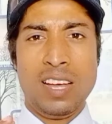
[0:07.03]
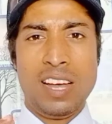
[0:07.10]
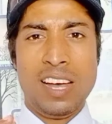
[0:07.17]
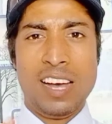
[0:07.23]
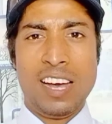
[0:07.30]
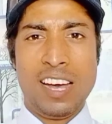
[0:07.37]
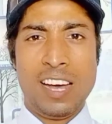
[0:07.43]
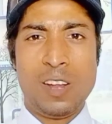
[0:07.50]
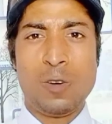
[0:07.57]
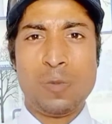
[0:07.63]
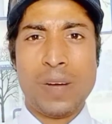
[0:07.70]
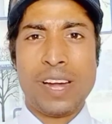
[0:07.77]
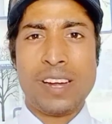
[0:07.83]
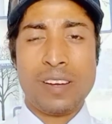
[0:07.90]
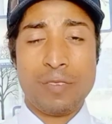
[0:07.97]
हेलो माय
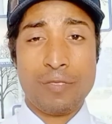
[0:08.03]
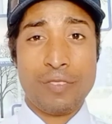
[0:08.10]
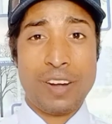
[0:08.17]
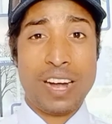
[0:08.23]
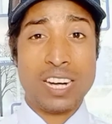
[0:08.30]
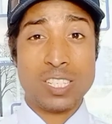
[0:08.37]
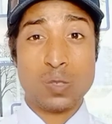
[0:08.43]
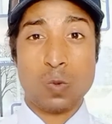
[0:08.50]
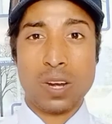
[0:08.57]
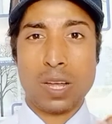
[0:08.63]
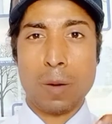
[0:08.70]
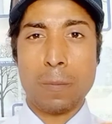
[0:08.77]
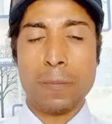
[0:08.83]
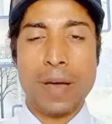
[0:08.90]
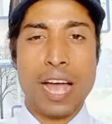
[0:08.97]
डियर फ्रेंड्स वेलकम
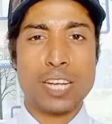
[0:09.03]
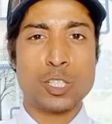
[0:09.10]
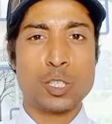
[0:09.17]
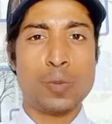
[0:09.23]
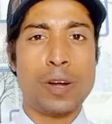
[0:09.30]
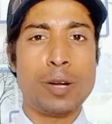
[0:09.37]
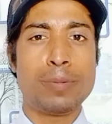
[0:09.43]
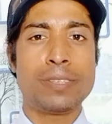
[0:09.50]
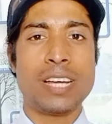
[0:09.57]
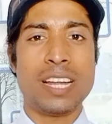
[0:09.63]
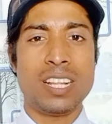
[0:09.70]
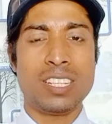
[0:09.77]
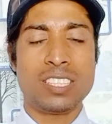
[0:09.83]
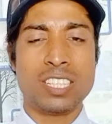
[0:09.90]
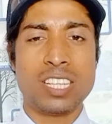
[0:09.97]
बैक टू माय चैनल
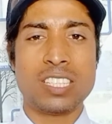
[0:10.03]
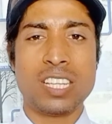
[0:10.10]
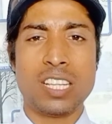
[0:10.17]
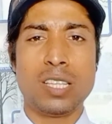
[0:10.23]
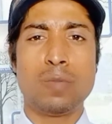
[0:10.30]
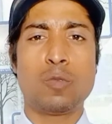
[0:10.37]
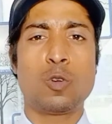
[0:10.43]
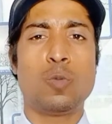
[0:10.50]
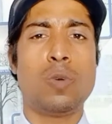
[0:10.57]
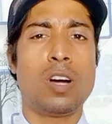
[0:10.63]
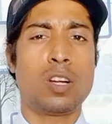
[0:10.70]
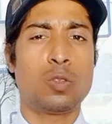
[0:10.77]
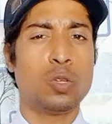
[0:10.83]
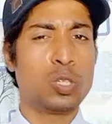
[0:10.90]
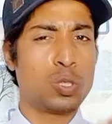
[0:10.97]
दिस इज संदीप कुमार
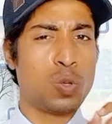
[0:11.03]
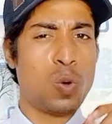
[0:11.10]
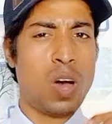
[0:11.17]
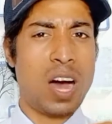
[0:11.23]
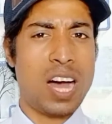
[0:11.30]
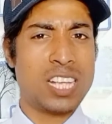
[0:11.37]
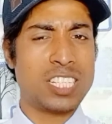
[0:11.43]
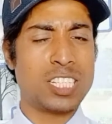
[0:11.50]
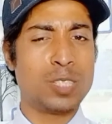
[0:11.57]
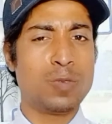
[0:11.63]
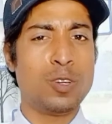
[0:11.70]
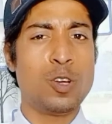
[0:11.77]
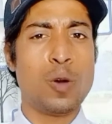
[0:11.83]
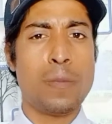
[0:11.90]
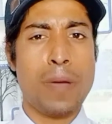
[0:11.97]
दोस्तों आज के इस वीडियो
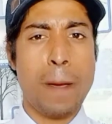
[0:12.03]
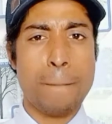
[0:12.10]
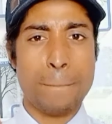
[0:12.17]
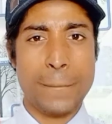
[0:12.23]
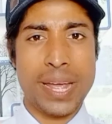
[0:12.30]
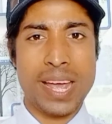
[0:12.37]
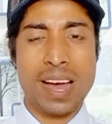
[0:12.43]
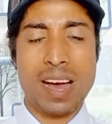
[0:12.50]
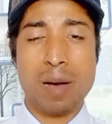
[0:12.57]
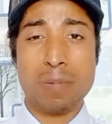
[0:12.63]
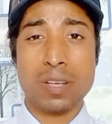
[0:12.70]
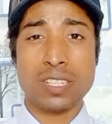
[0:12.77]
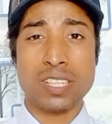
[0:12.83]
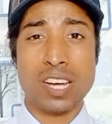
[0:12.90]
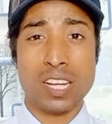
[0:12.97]
में मैं आपके
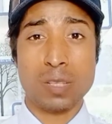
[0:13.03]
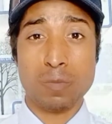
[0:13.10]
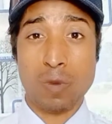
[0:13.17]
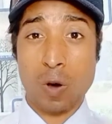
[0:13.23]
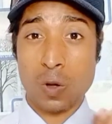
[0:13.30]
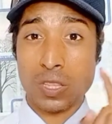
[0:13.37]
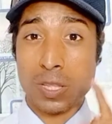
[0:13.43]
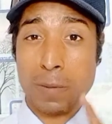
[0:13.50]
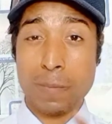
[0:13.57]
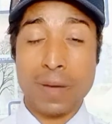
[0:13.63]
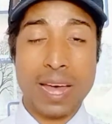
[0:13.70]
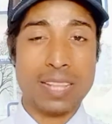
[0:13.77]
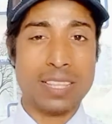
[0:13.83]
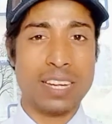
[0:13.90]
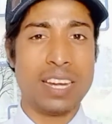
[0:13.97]
साथ बहुत ही
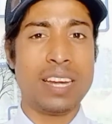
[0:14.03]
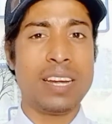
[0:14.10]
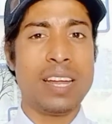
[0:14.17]
बेहतरीन